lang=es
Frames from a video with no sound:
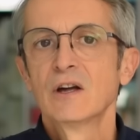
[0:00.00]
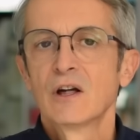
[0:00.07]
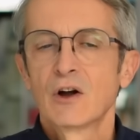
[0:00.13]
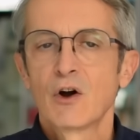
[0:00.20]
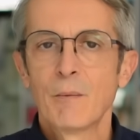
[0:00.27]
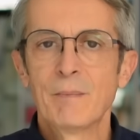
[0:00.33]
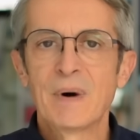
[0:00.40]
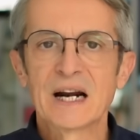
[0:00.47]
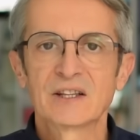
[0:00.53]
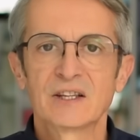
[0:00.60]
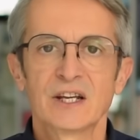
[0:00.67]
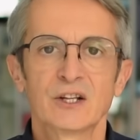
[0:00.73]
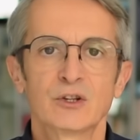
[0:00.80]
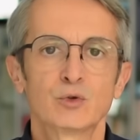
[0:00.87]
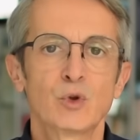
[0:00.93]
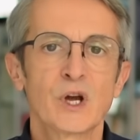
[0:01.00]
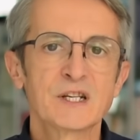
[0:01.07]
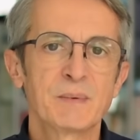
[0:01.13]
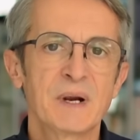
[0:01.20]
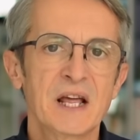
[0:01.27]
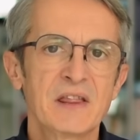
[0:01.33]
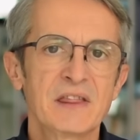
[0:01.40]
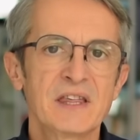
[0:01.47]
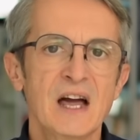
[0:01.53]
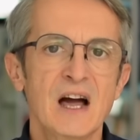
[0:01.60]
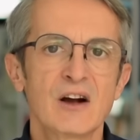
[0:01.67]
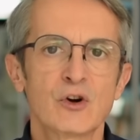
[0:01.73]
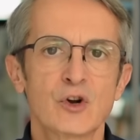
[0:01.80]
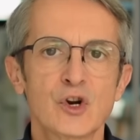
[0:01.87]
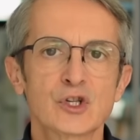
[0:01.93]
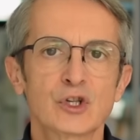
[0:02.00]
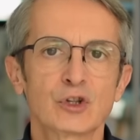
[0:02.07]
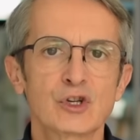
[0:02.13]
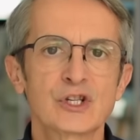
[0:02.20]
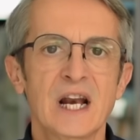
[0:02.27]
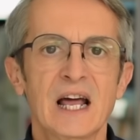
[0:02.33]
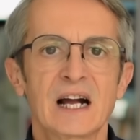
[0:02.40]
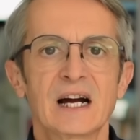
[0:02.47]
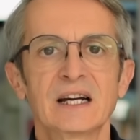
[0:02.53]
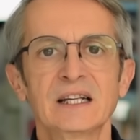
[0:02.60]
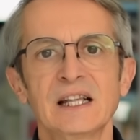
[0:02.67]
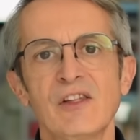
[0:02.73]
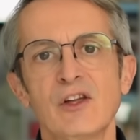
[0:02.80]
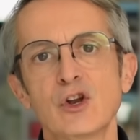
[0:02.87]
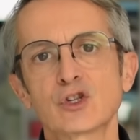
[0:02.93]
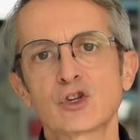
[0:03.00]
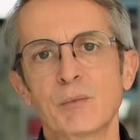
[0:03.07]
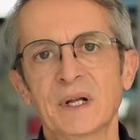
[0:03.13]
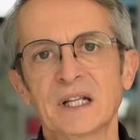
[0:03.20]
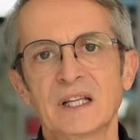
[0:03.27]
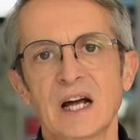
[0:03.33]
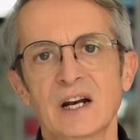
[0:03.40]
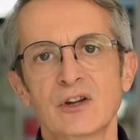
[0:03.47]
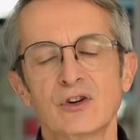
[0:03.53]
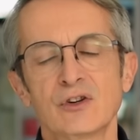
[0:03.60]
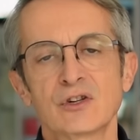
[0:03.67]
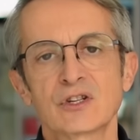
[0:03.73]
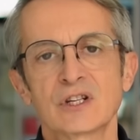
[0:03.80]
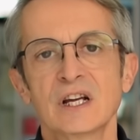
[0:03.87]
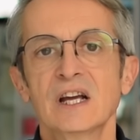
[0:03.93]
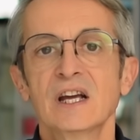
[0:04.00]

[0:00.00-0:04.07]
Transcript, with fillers: Comparte tu experiencia con nosotros en la cajita de los comentarios.